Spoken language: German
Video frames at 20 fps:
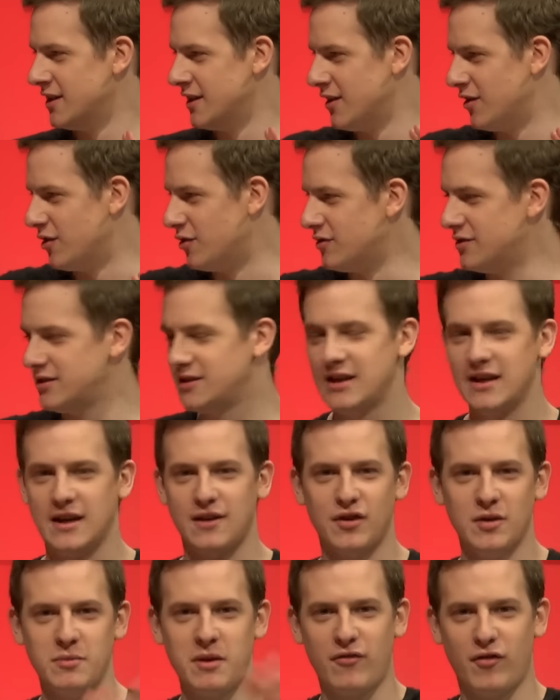Und äh,
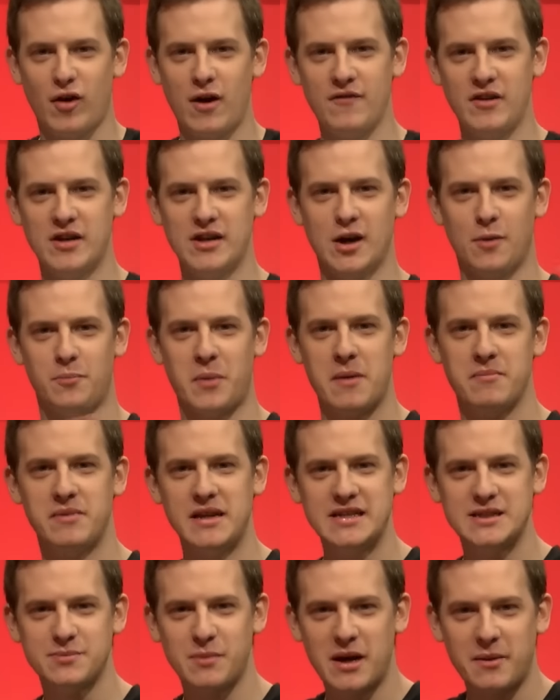ich würde mich freuen, wenn ihr auch beim
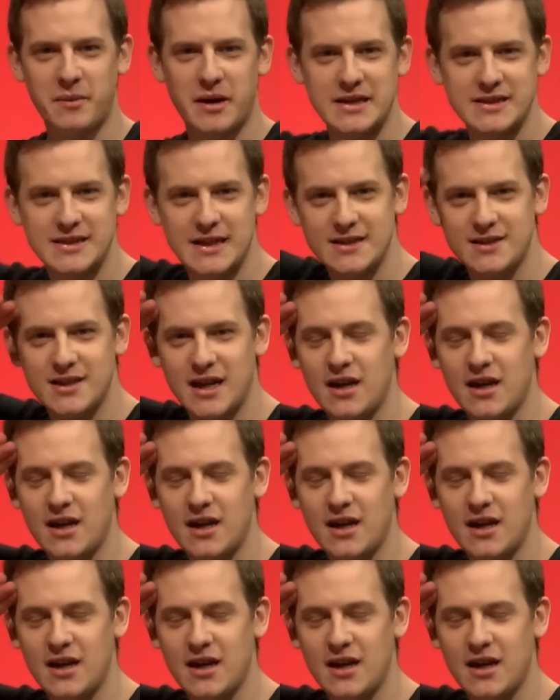nächsten Mal dabei seid.